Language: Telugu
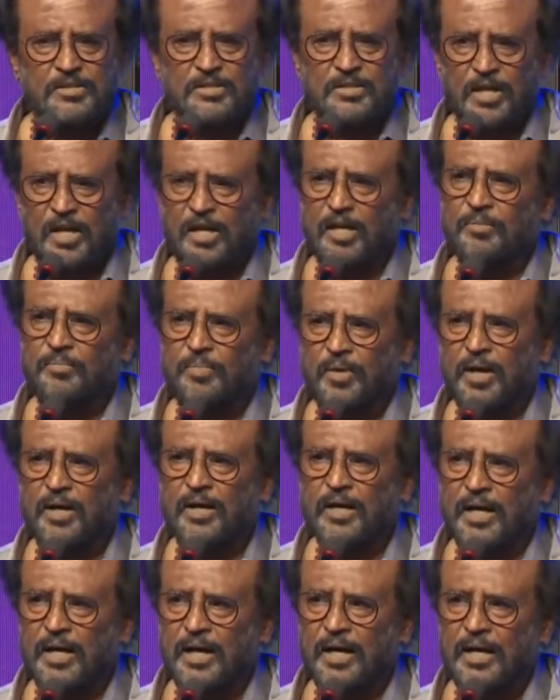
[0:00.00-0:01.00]
చాలా
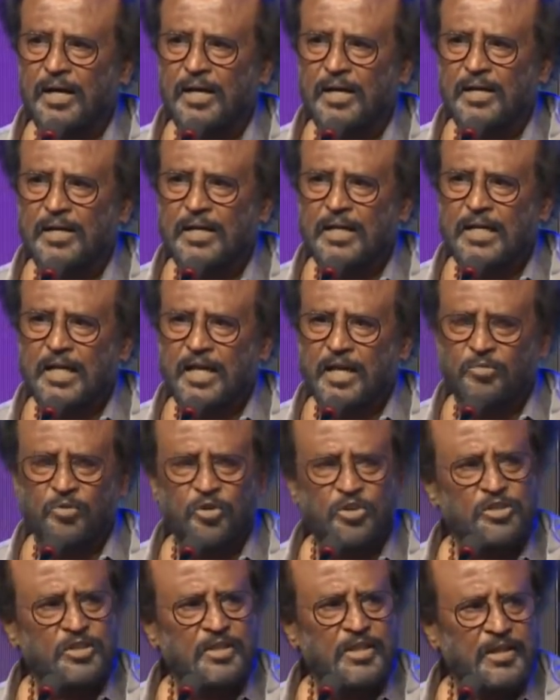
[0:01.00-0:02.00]
బాగా
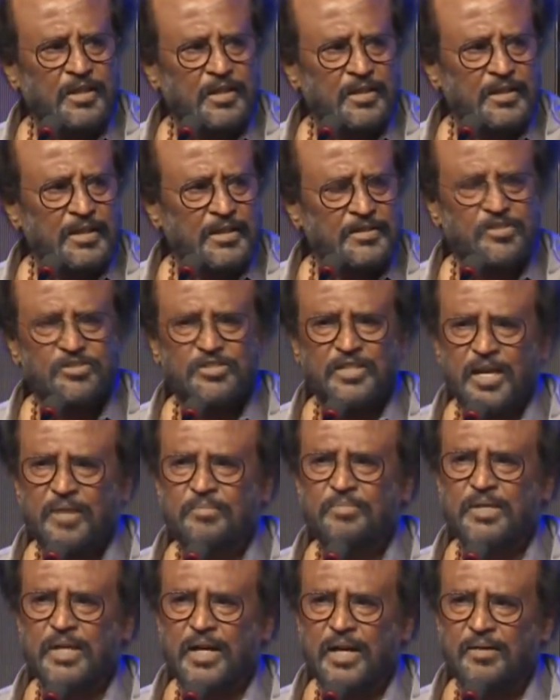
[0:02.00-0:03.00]
ఎమోషనల్ అట్ ద
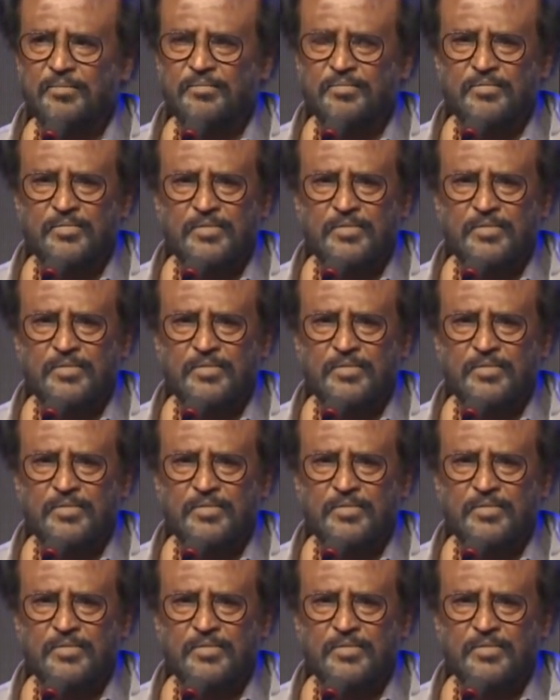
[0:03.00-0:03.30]
సేమ్ టైం